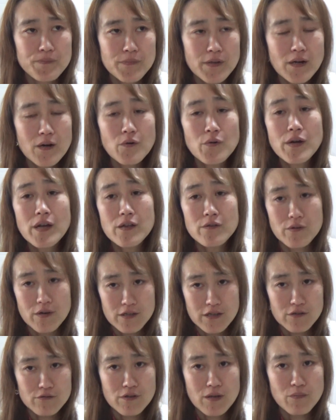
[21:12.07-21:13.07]
だからお部屋の
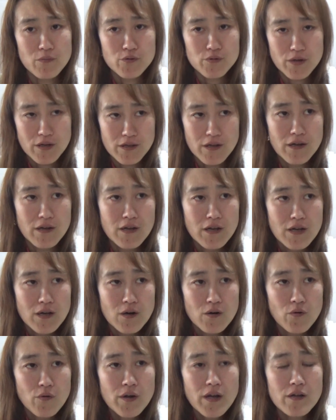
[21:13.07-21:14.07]
片付けもそうやね。
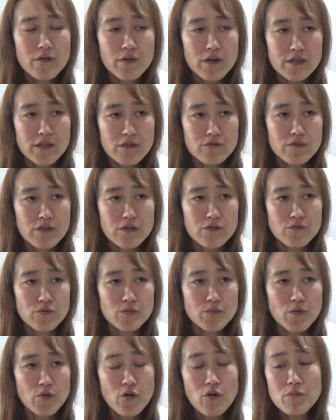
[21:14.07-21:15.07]
お部屋の片付けする
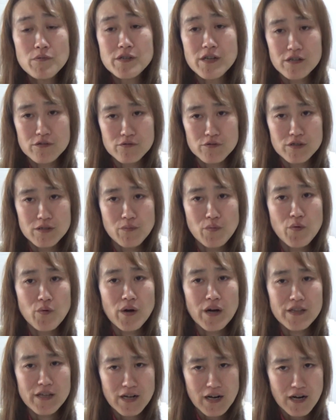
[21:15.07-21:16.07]
にも、ゴミ出すにしてもお
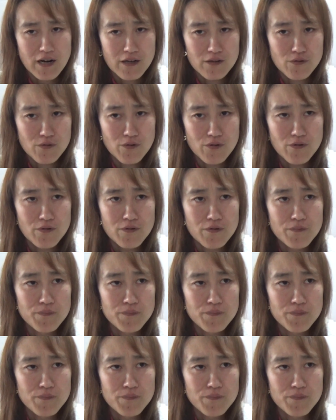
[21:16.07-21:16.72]
金かかんのよ。